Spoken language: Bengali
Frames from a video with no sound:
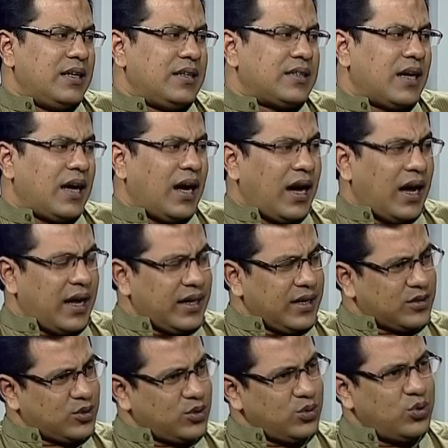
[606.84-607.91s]
এটা আর
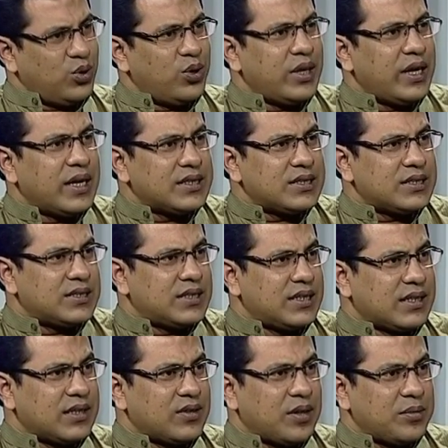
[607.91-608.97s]
একটু ধরে আসতে
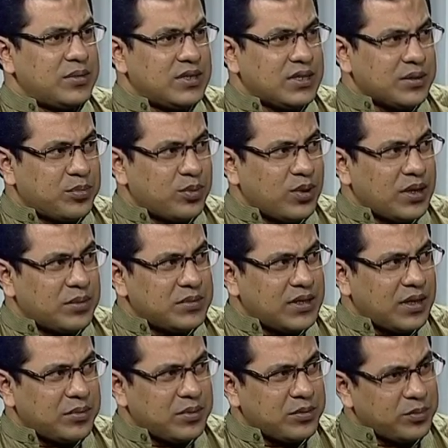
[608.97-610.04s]
কারণ আমি যেটা বললাম যে
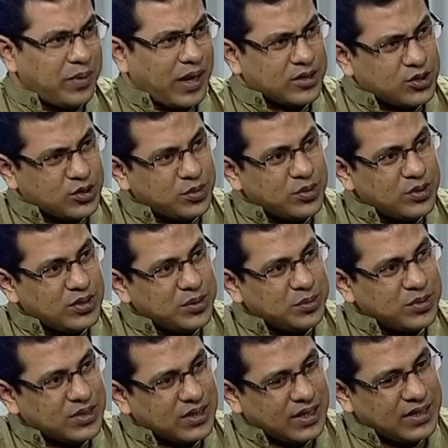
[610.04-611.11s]
আমি ওই বাক্সবন্দির
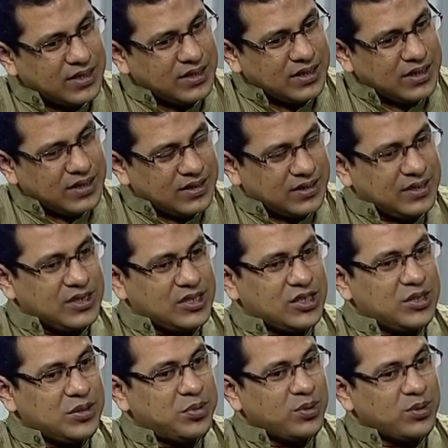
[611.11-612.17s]
মধ্যে খালি
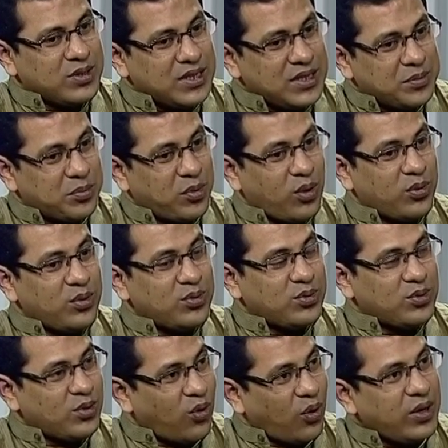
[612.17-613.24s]
দৃষ্টিভঙ্গি
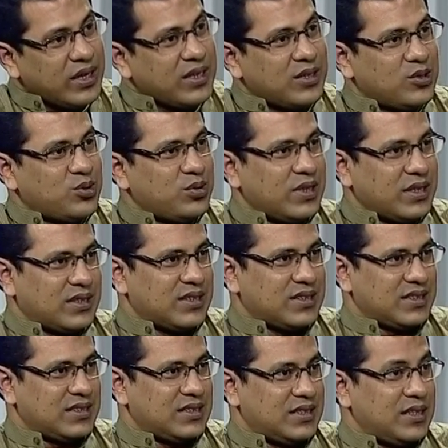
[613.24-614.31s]
মনন অনেক কিছু দেখতে
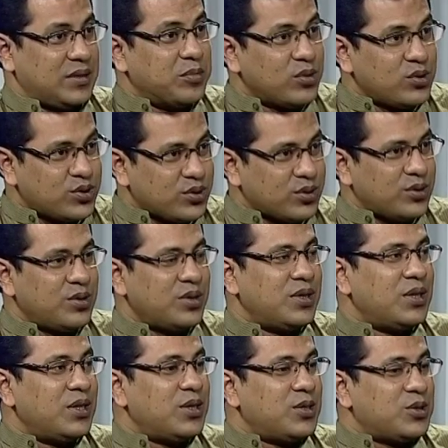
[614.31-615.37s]
চেয়েছি ইমোশন
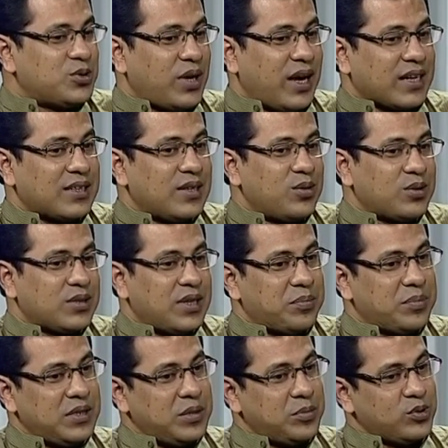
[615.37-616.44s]
সো একটা লোককে
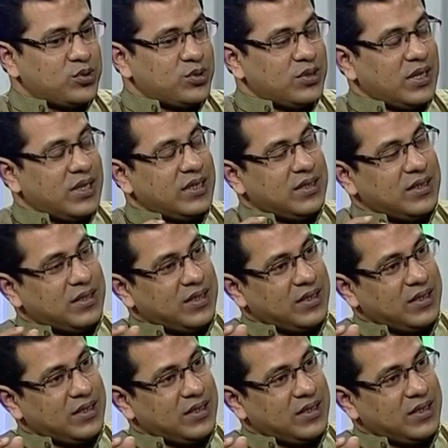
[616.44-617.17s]
আপনি ইমোশনালি